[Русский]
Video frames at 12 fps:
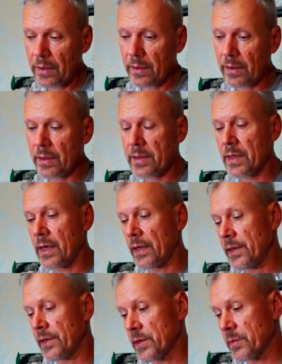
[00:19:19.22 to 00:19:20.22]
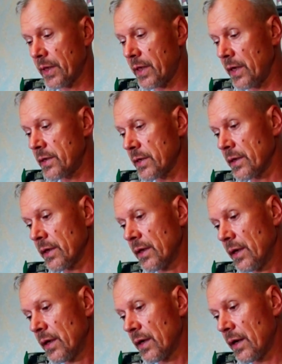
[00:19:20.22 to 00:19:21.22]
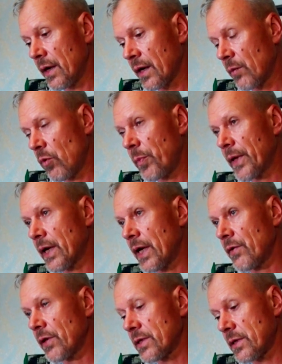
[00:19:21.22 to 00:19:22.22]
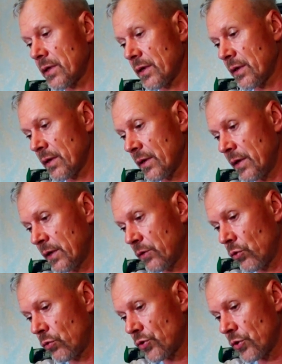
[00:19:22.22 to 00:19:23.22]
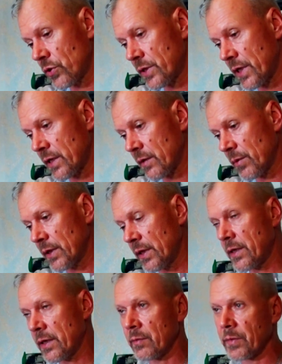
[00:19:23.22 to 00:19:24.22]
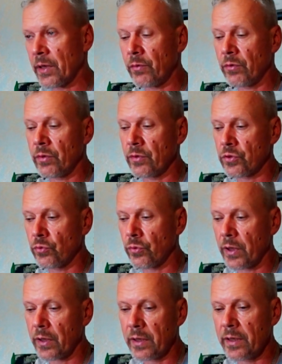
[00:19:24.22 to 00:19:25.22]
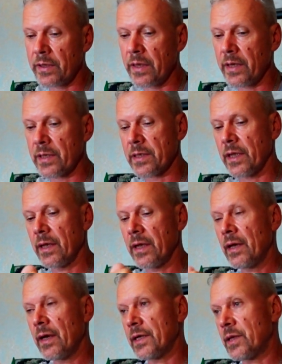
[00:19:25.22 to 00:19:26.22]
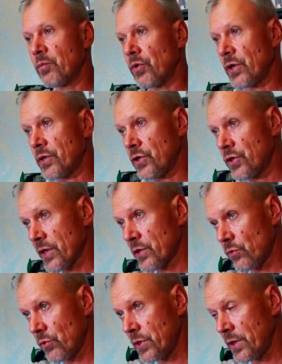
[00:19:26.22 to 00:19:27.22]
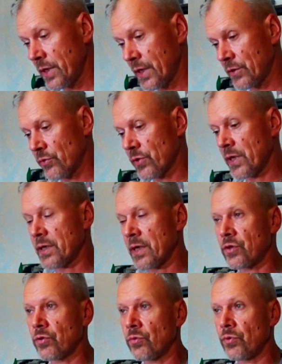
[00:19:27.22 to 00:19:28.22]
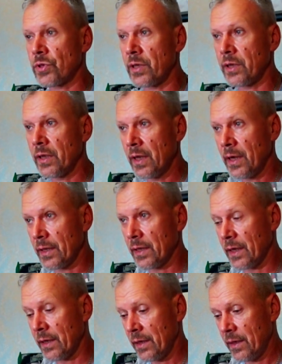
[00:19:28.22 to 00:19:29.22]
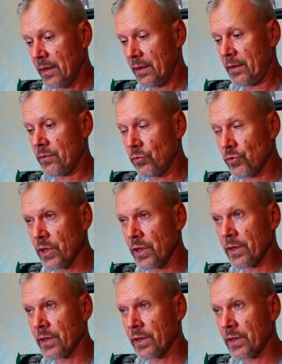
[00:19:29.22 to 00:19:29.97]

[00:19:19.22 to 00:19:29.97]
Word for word: э, заходите, смотрите, а кому понравилось э, и кто хочет стать обладателем такой штуки интересной. А тем более сейчас осень, я хочу сказать, что осень, она уже